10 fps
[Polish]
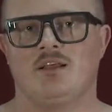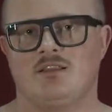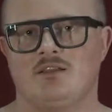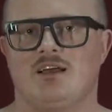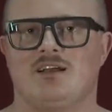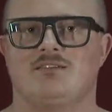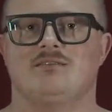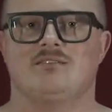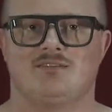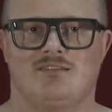To tak
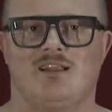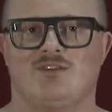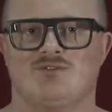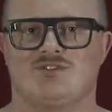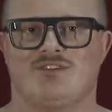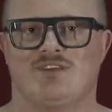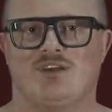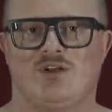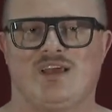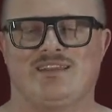dla rozgrzewki
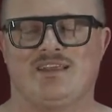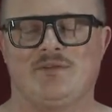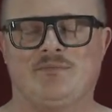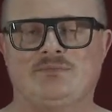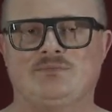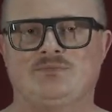kolejnej.